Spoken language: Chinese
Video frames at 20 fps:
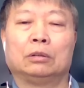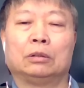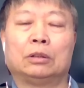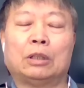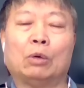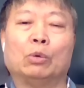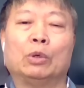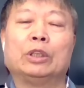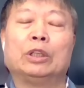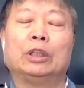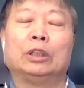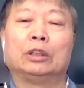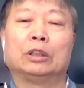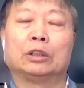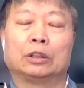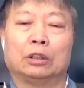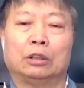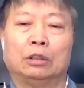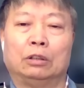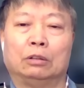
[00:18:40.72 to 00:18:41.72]
在文革的
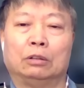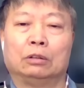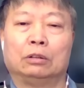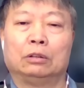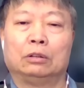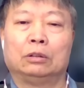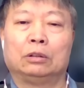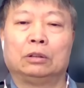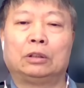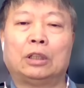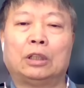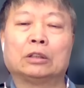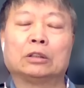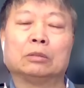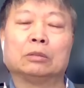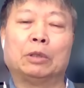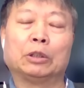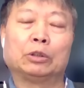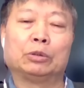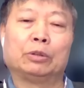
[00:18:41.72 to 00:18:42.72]
时候，当
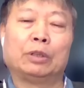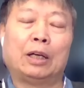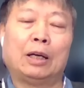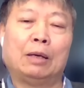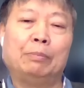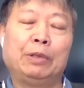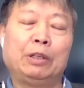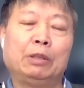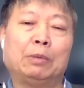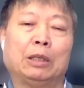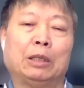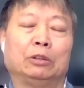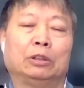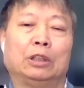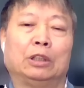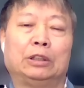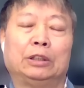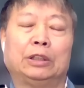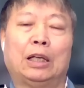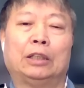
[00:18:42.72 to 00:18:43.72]
时毛泽东还没有把刘
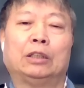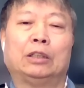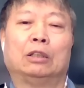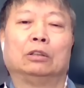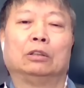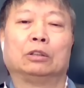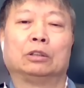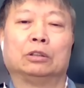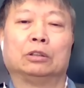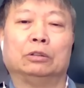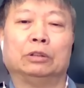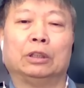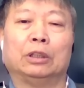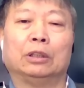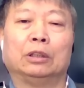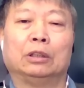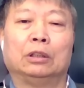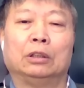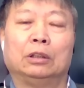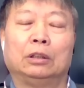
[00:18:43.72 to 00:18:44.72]
少奇打倒的时候呢，
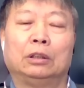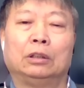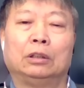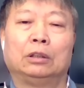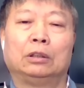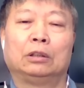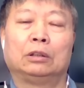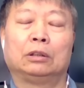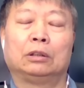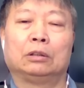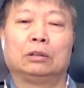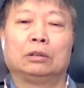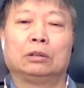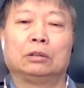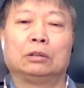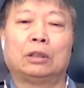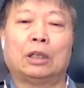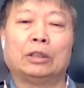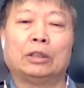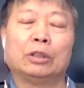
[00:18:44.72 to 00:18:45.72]

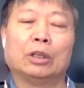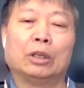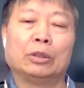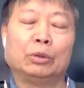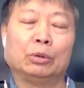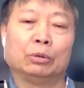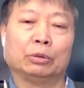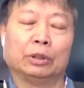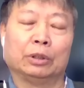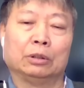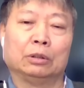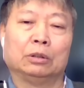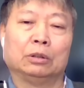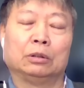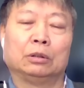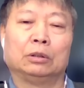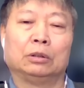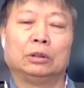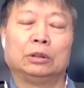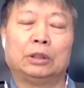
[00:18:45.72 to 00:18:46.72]
他就要用
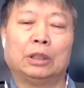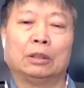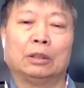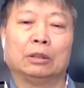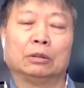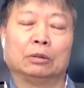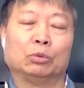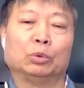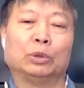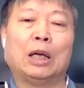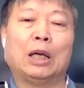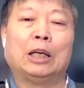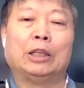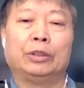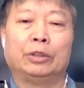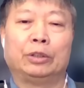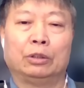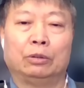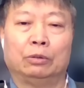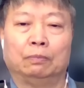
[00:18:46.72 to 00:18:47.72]
像五大
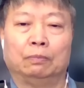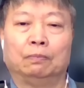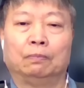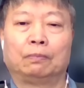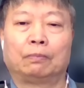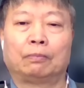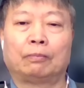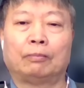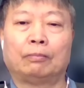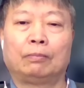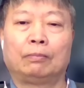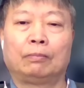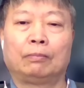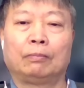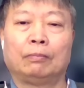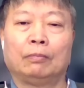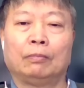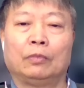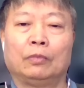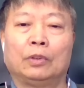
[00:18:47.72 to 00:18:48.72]
领袖，
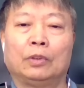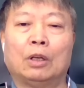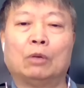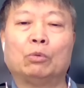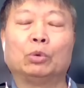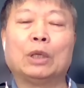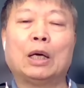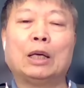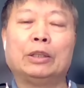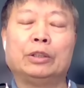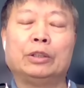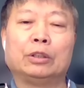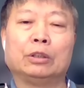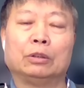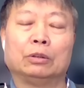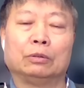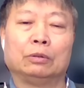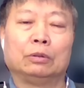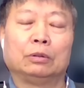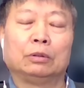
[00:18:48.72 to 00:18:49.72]
那五大领
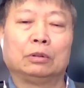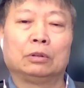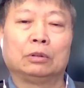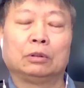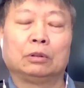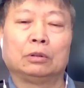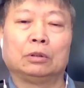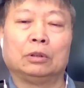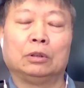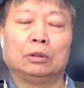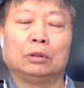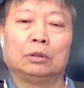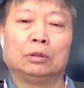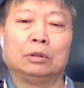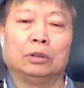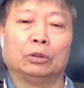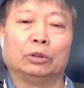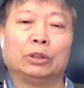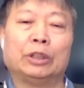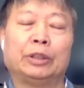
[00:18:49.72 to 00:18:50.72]
袖
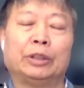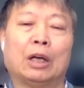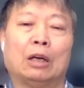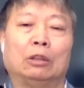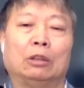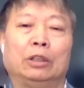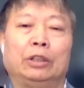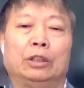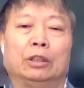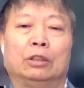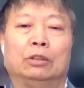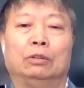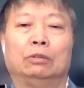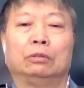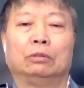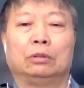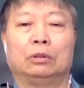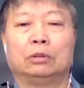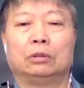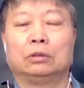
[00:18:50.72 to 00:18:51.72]
刘邓倒了以
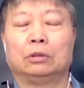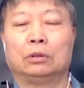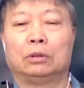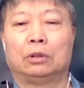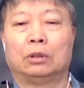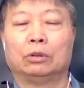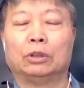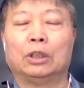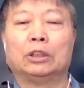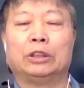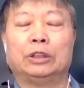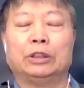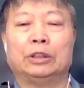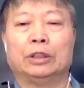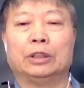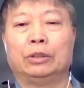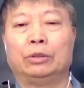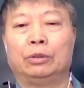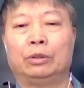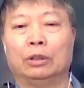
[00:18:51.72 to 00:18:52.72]
后，都到秦
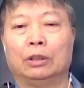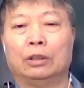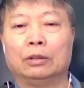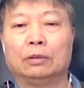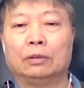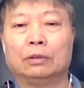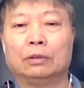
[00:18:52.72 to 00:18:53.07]
城去了。